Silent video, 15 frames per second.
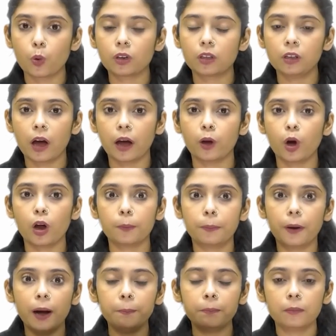जोर की आया और
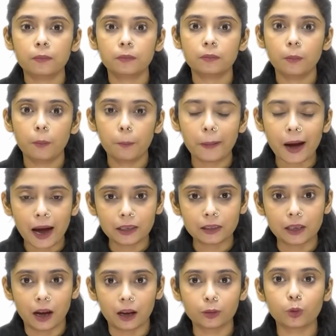बम मार
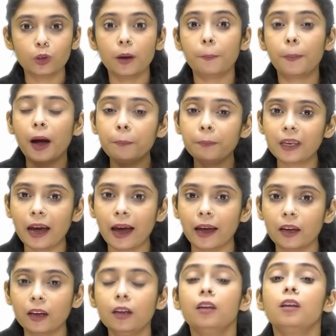दिया तो ये बम क्या
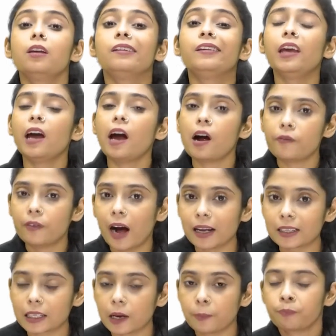है ये
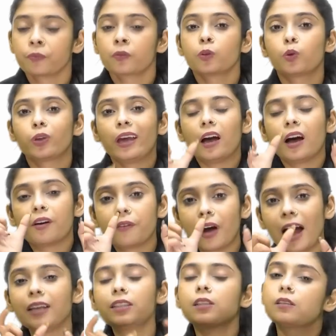आवाज़ है तो ये
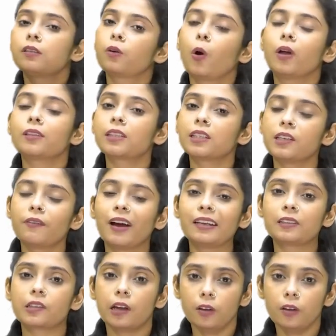आवाज़ कौन सी डिवाइस